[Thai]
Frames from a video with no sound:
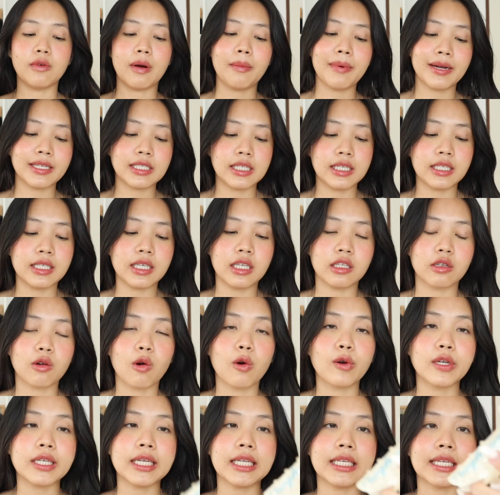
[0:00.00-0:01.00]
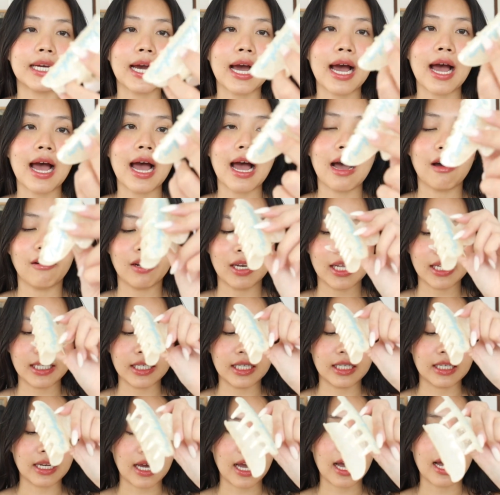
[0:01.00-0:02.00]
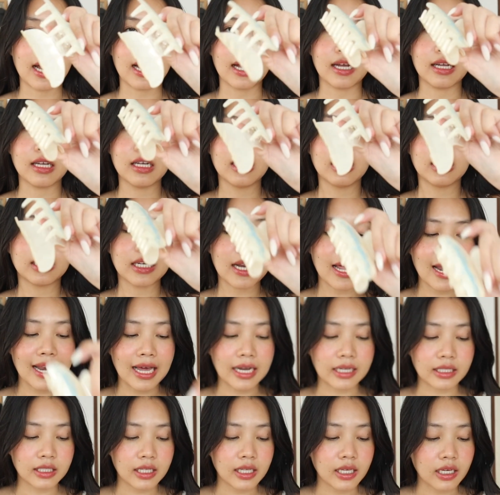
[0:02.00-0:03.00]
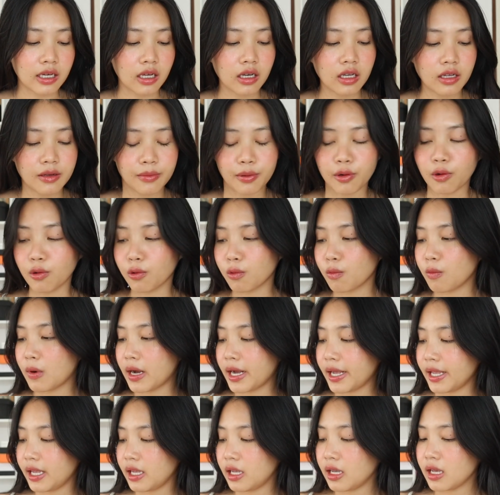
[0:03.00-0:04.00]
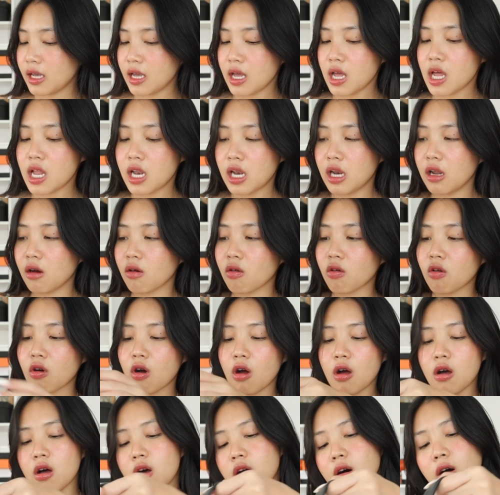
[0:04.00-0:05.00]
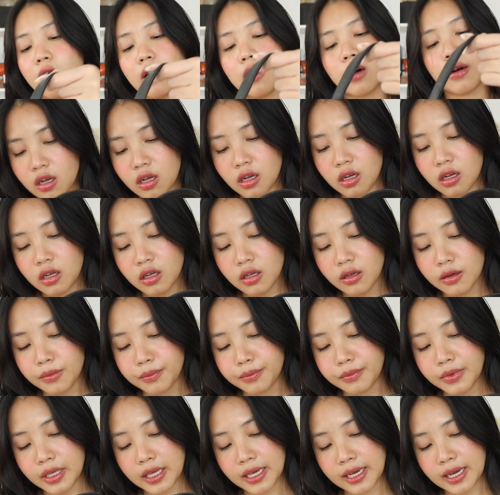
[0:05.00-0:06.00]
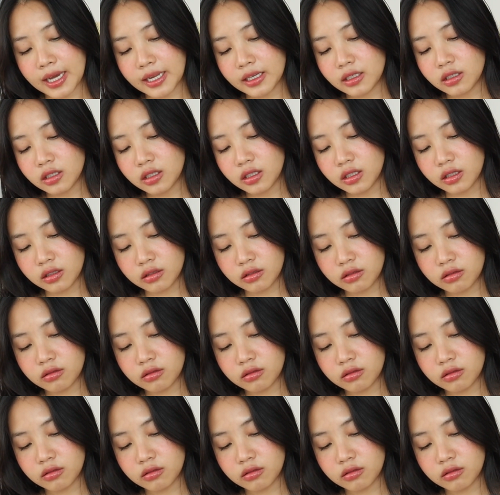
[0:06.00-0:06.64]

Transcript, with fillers: ว่าบางทีกินคงกินข้าวอะไรอย่างนี้นะคะน่ารักดีก็เลยพกไว้ แล้วก็อีกอันหนึ่ง